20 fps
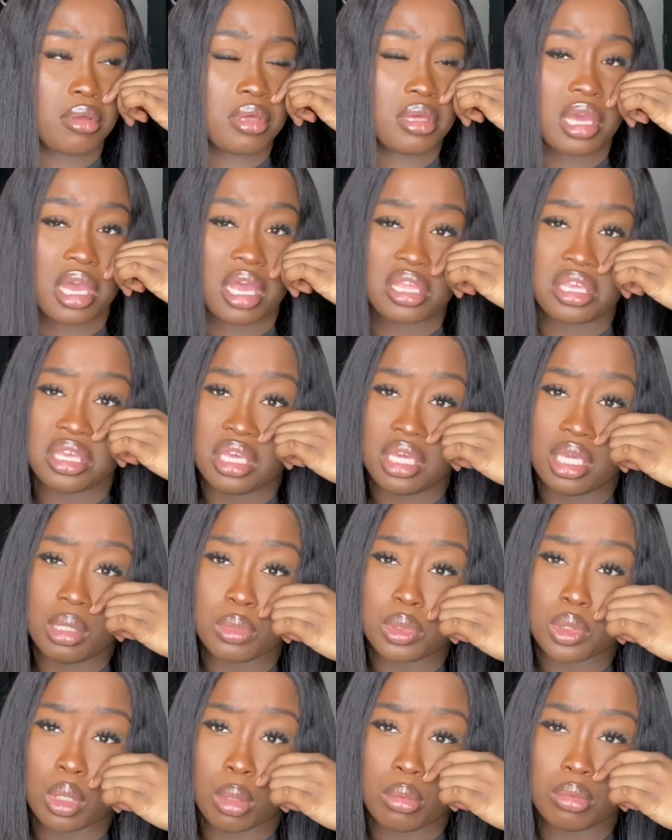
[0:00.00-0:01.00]
Garnier, il
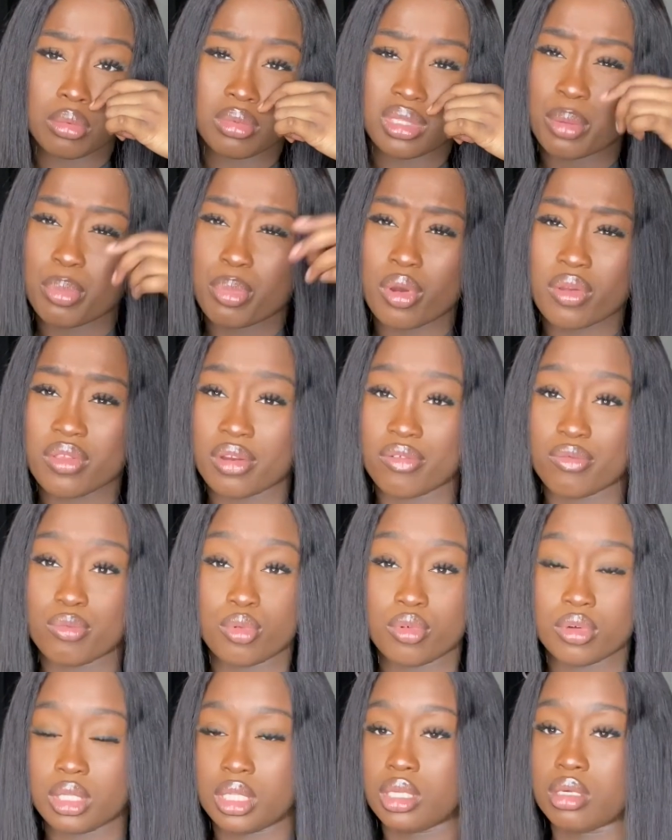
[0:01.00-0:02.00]
me semble. N'importe, hein, vous
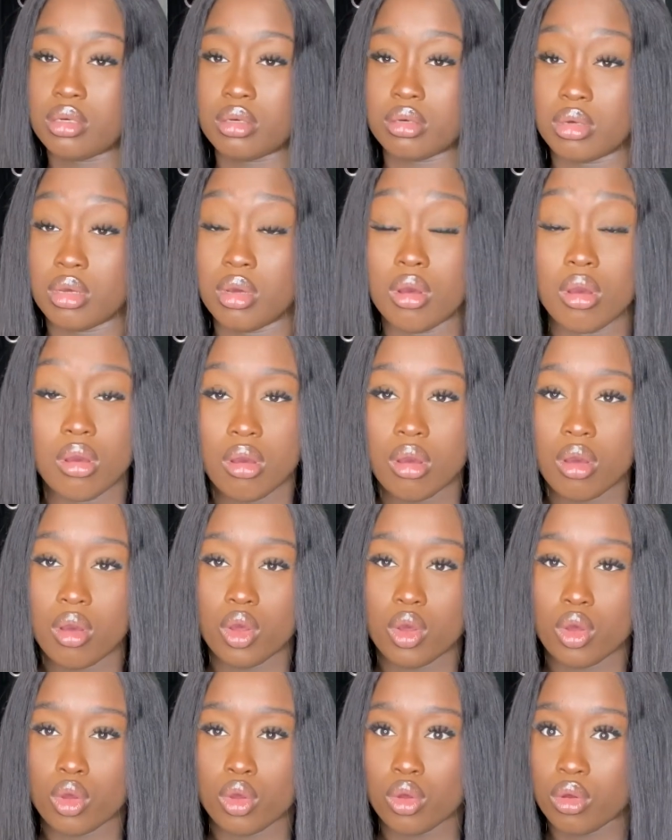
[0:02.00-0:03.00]
prenez
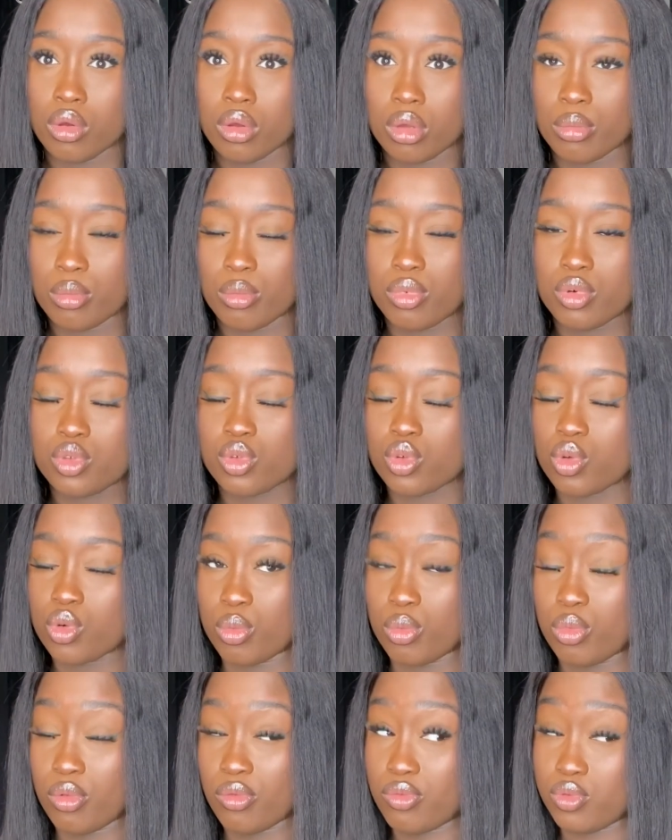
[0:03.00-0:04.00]
euh, ce que
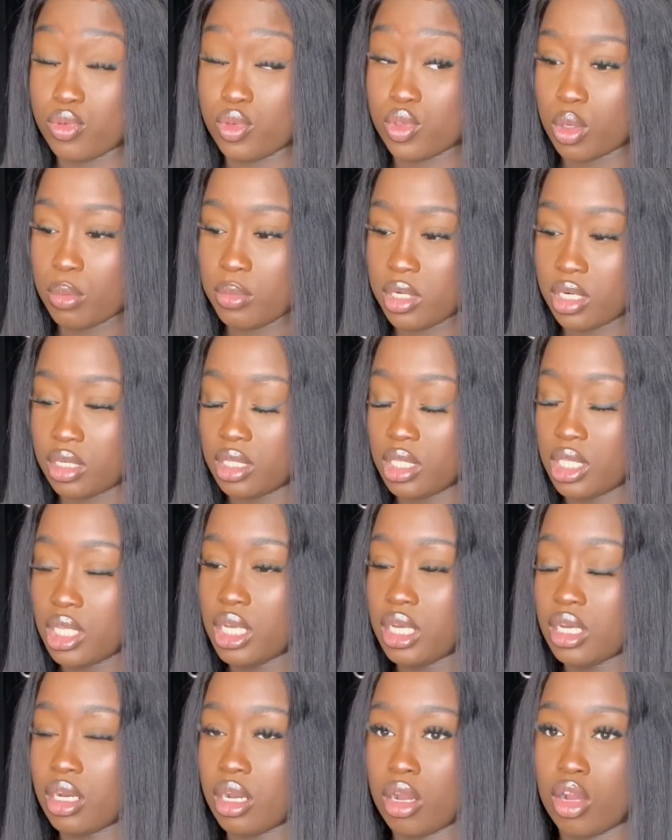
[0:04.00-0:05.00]
bon vous semble.
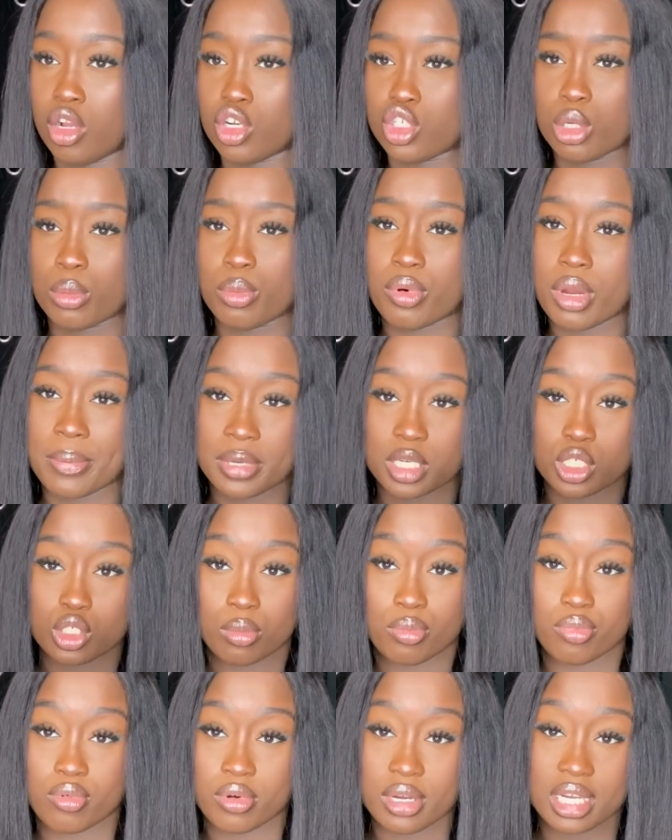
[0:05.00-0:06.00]
shampoing après
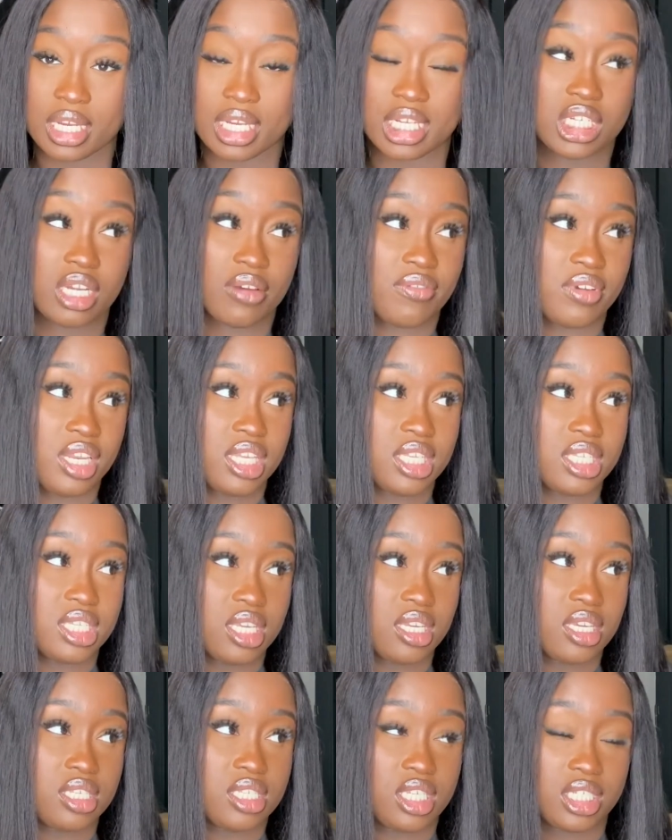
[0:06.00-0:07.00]
shampoing et j'avais
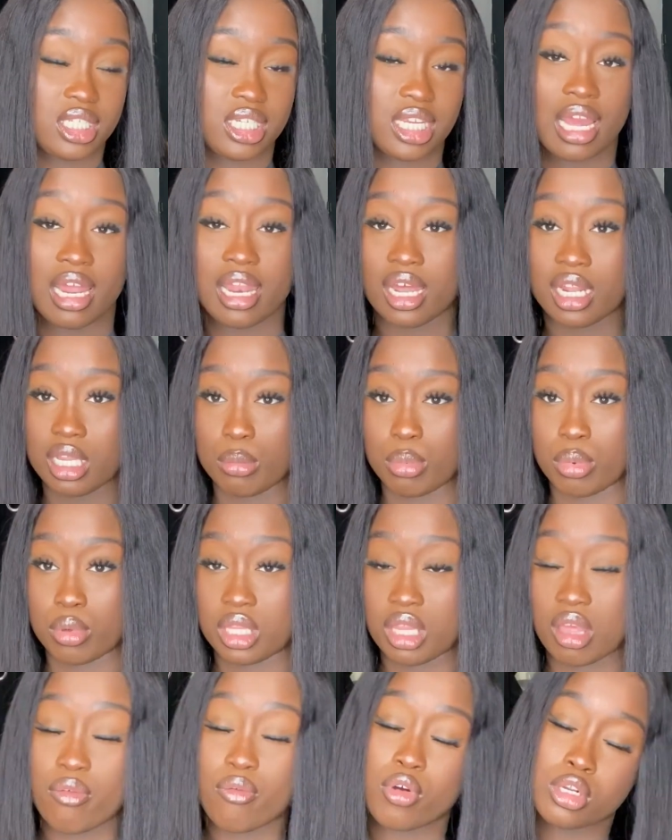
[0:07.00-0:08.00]
laissé sécher à l'air libre.
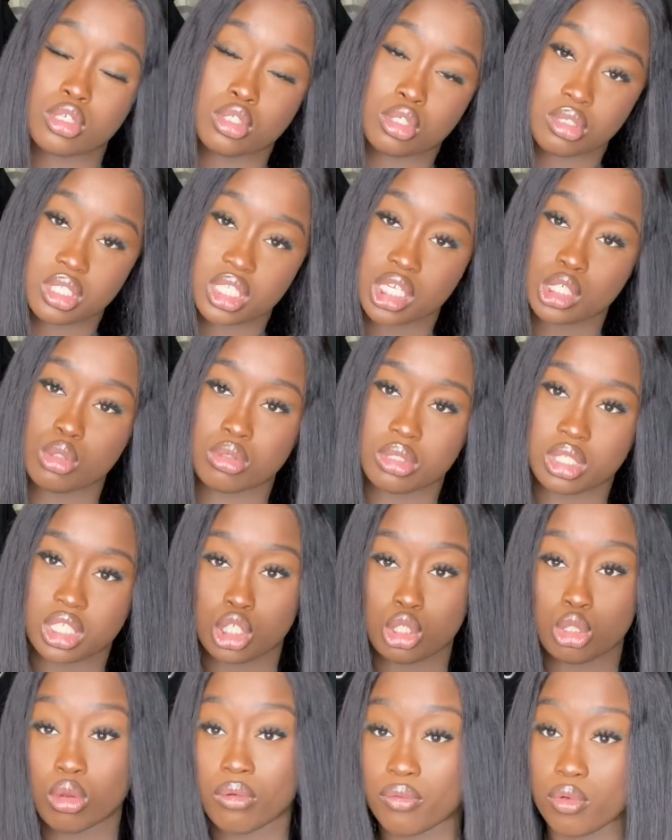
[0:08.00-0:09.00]
Des fois, je sèche au
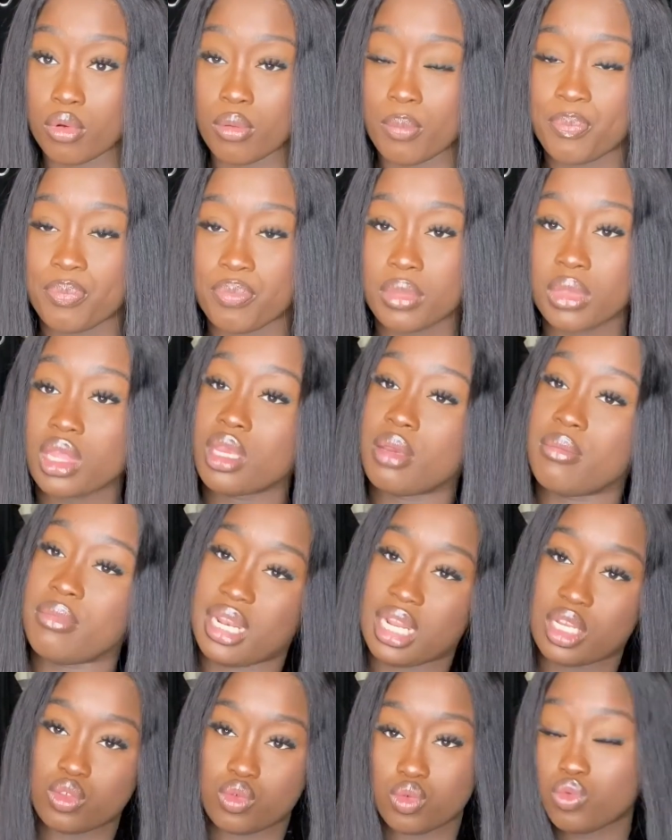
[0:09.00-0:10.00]
sèche-cheveux, mais
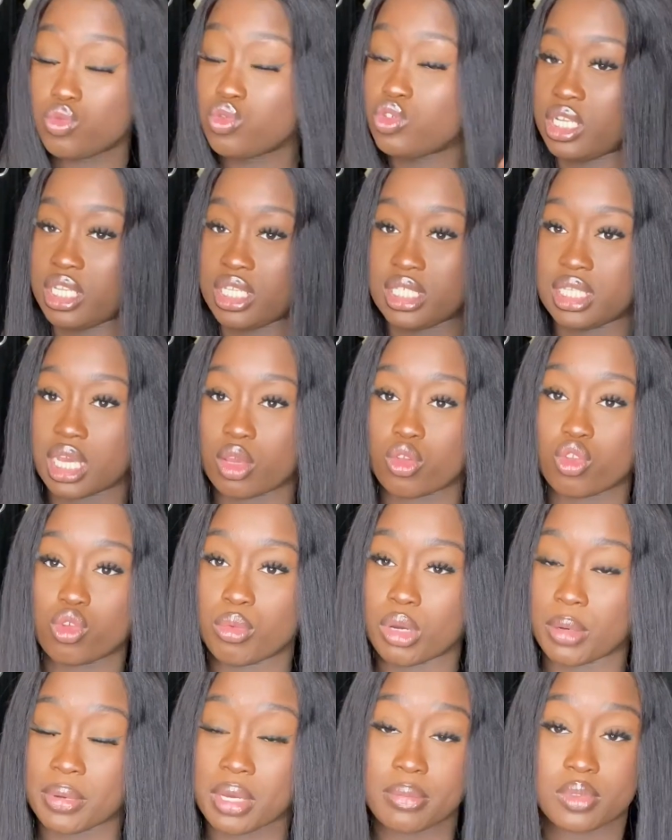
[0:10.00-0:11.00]
là, du coup, je lisse
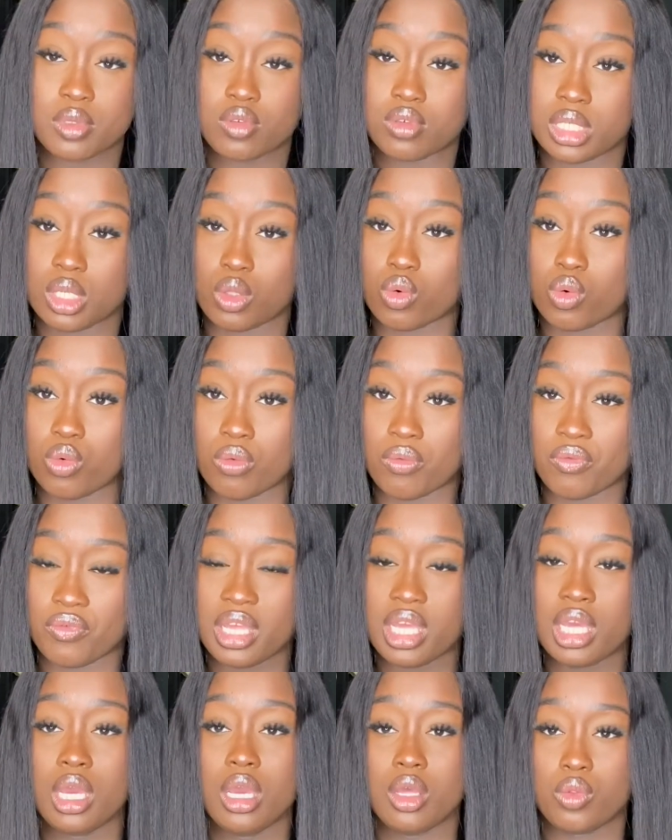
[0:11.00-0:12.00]
directement après parce que c'est trop
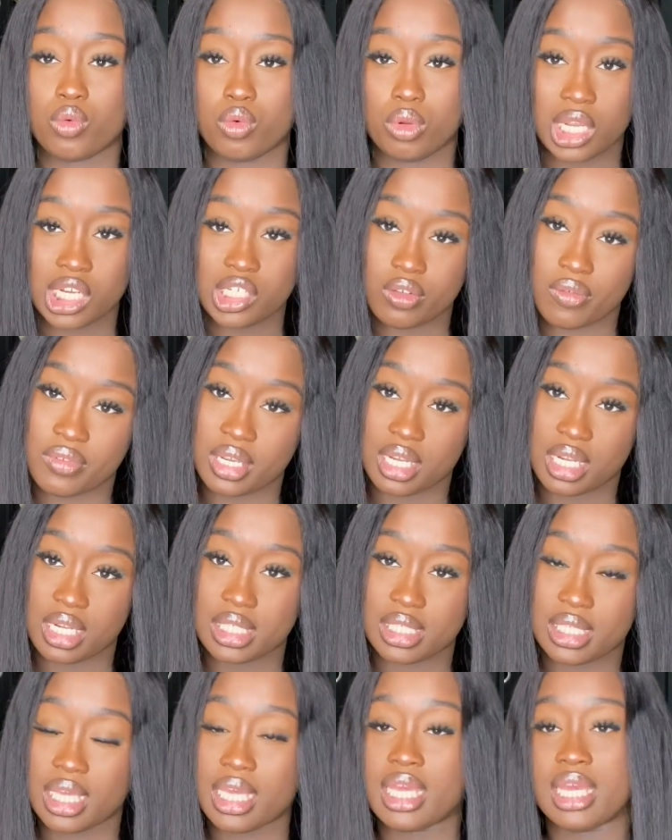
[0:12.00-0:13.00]
gonflé. Donc là, je vais venir
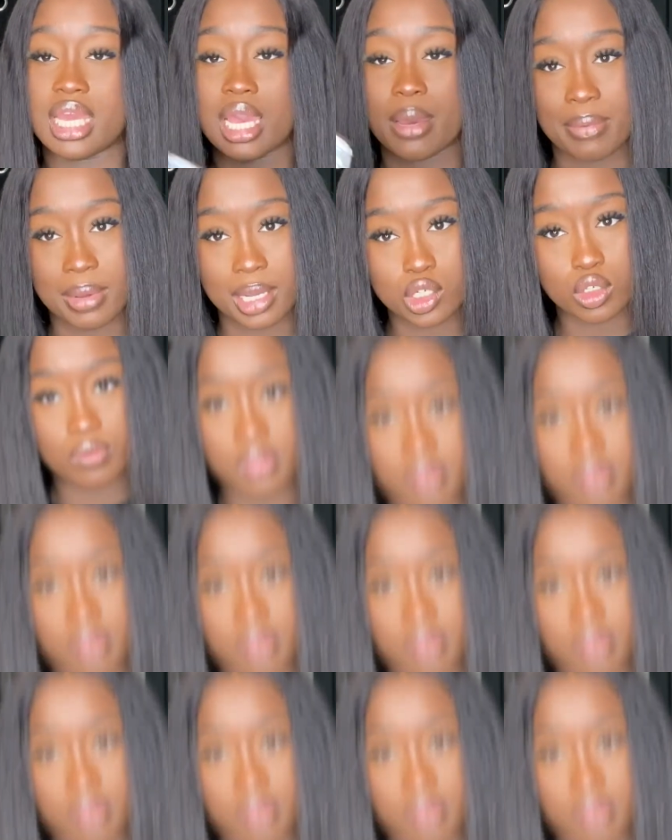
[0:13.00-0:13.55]
lisser et après, je vais